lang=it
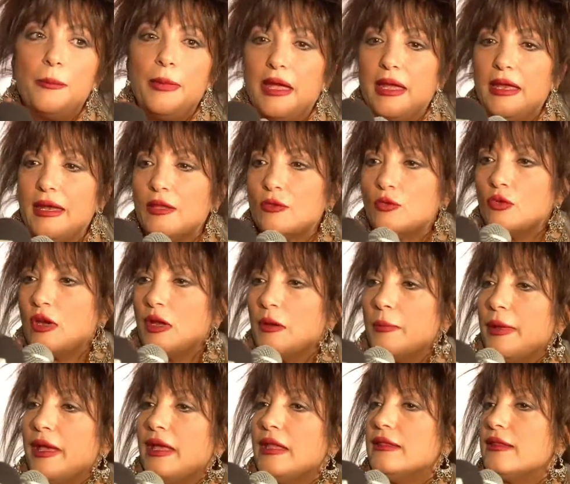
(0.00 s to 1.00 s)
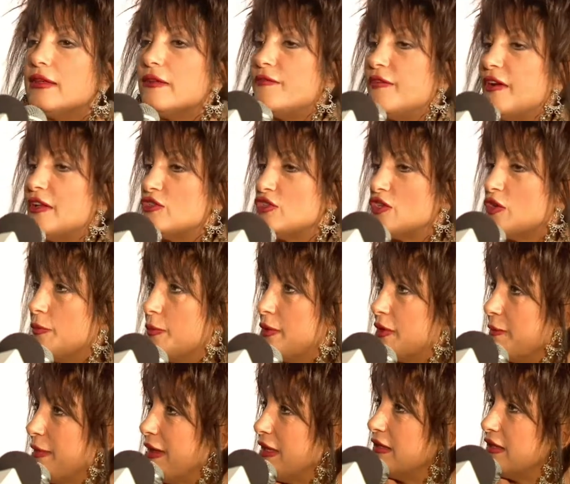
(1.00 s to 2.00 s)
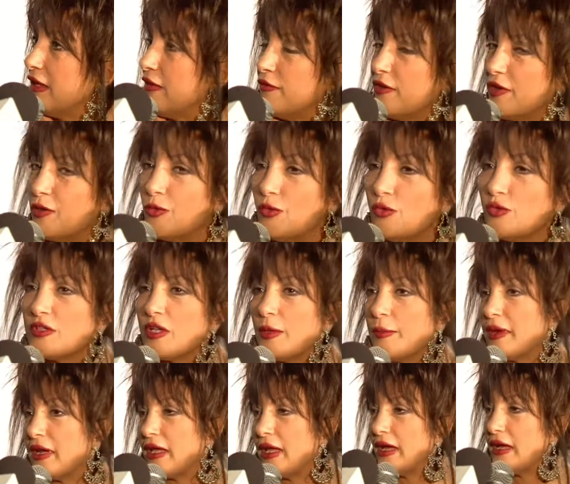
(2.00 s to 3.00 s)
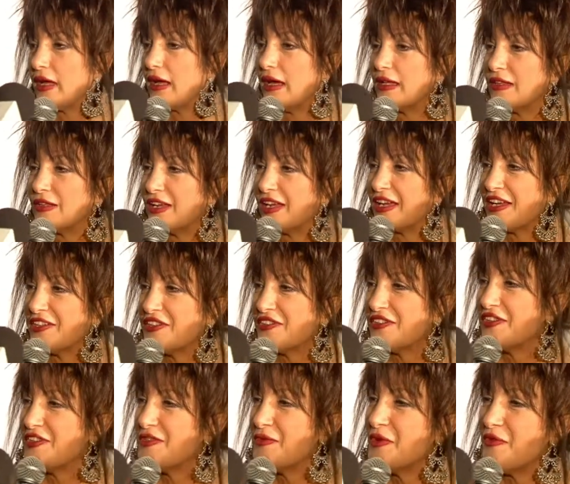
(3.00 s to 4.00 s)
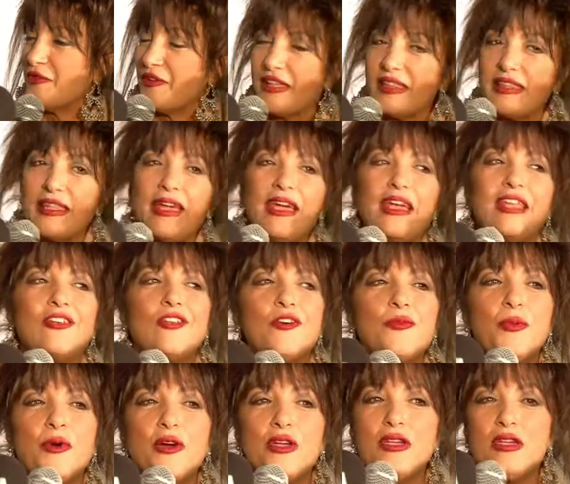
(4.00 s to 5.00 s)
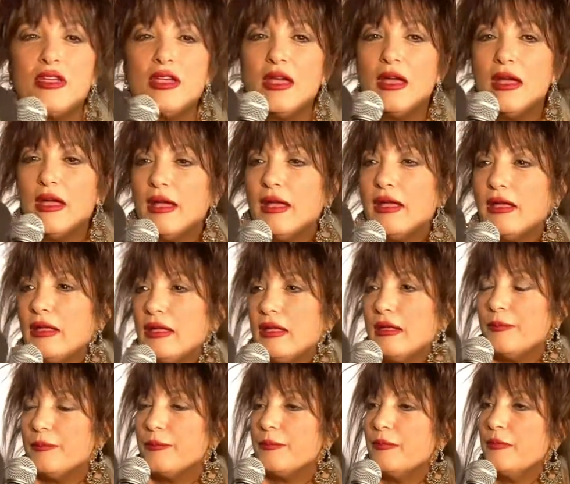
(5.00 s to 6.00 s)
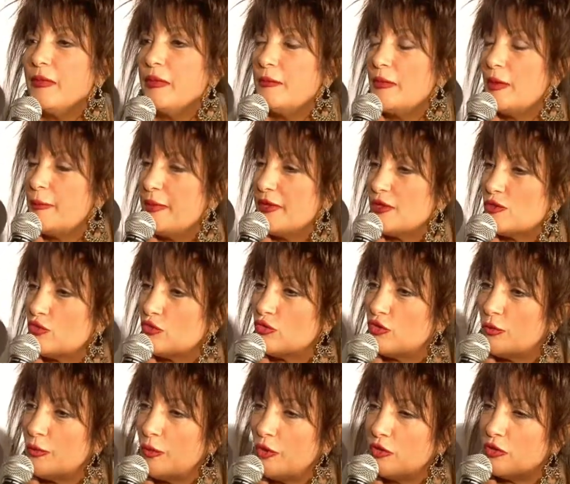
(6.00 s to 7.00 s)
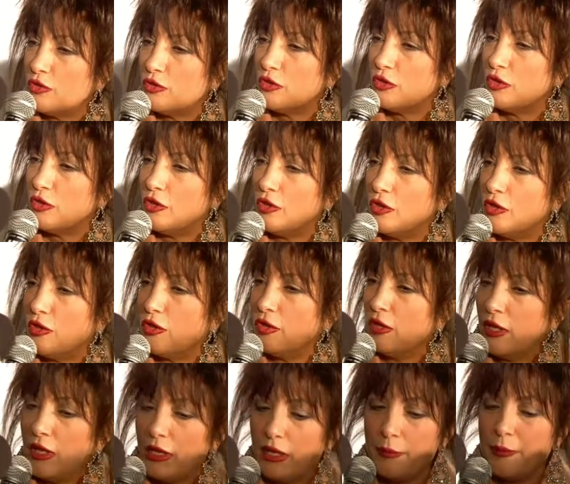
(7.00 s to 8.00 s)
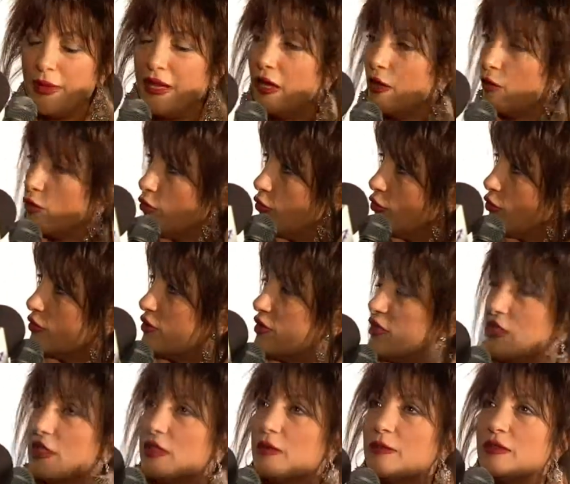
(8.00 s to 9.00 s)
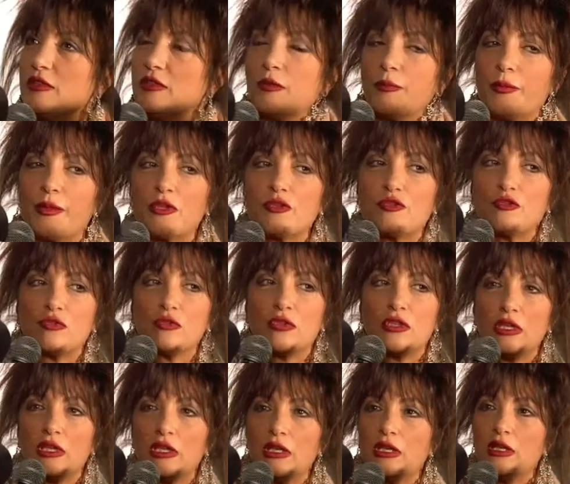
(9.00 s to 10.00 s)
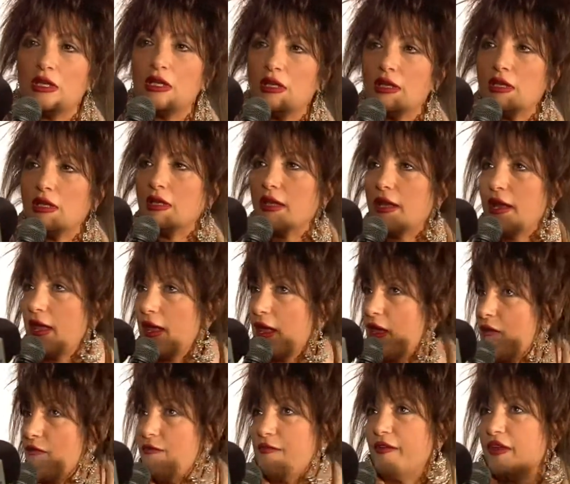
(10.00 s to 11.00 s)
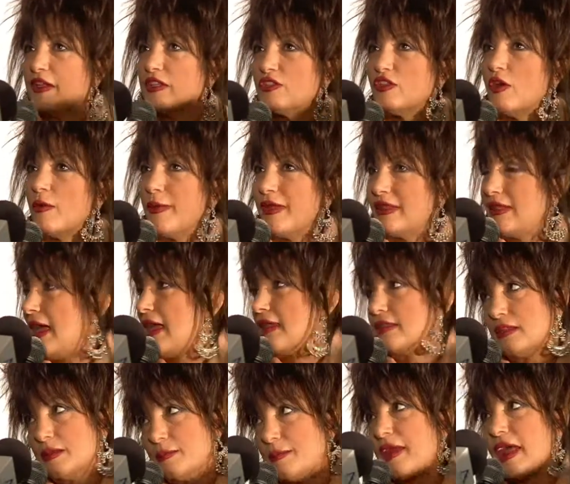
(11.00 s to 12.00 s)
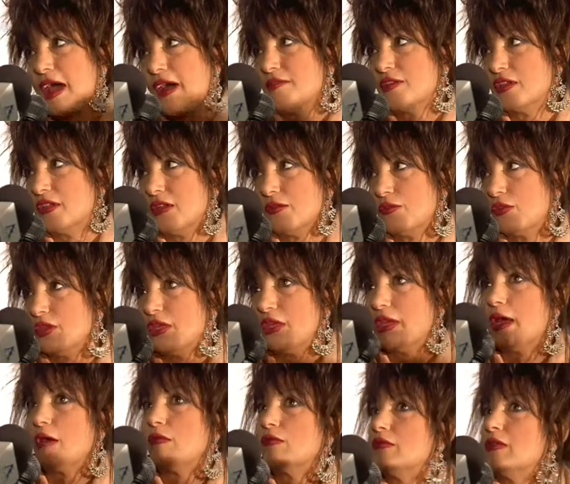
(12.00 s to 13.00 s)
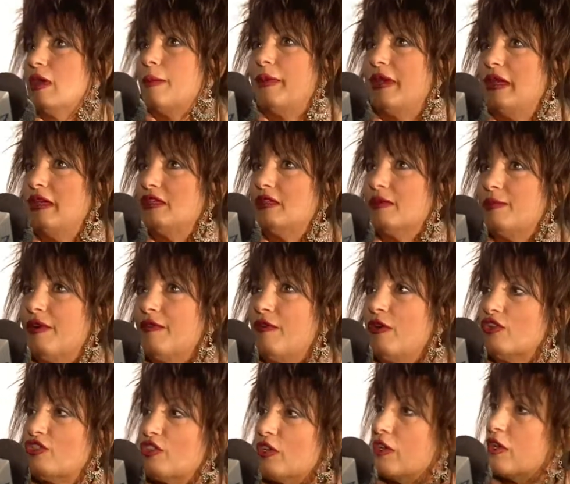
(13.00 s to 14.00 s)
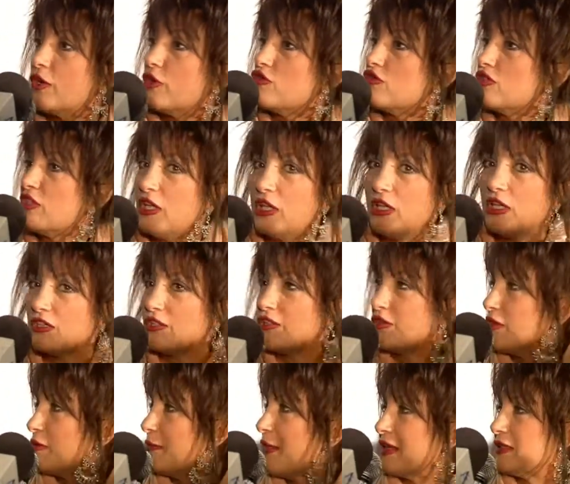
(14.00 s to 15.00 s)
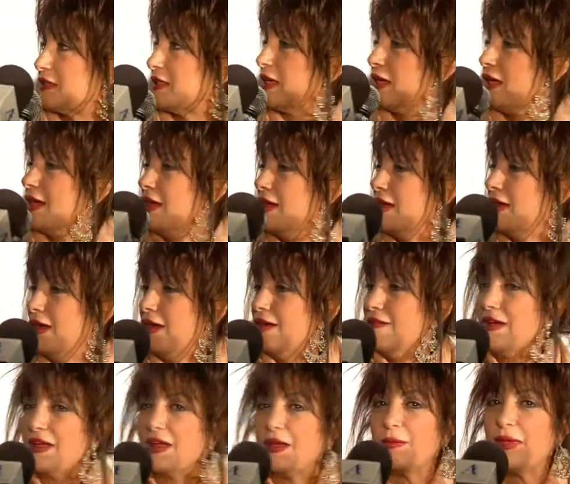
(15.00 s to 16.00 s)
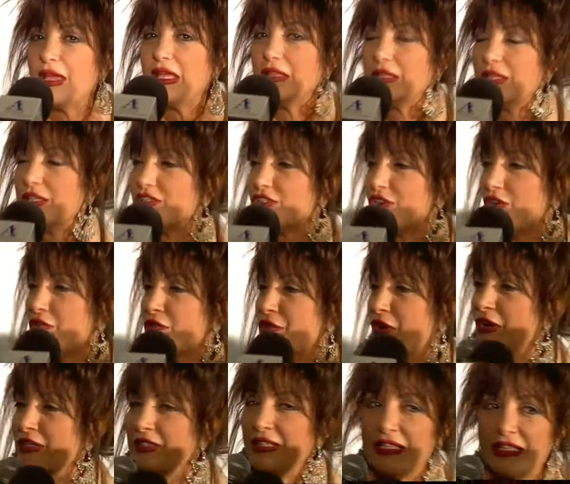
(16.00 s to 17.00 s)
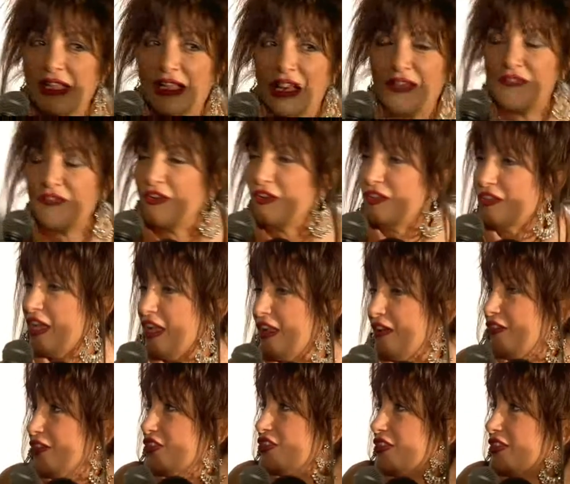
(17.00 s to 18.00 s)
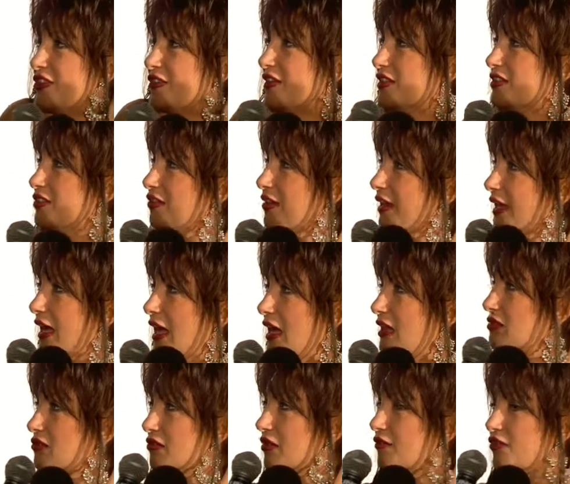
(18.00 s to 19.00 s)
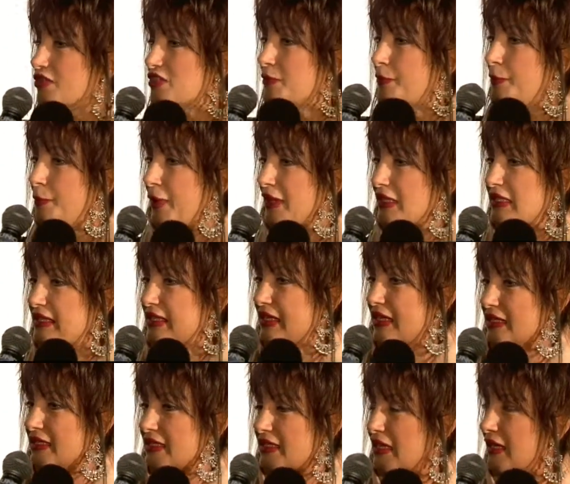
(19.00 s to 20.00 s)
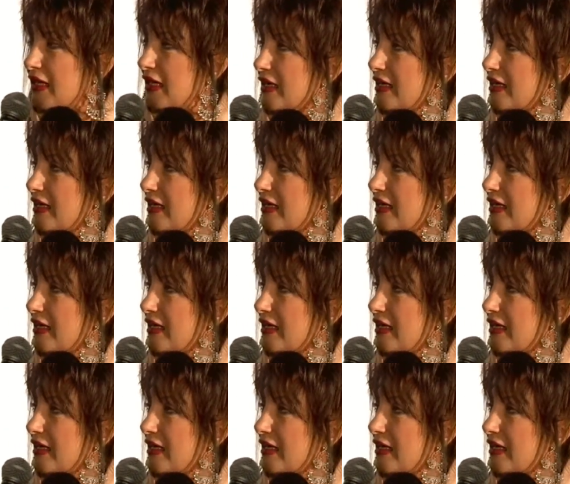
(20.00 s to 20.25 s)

Beh, naturalmente faccio i complimenti a Verusca perché canta la canzone di mio fratello, poi eh, mi, mi, è piaciuto molto eh, Meneguzzi, mi sono piaciuti Neffa, insomma tanti bravi devo dire, una bellissima voce Rosini, sono rimasta veramente sconvolta dalla, vo dalla voce di questo ragazzo, una voce pazzesca.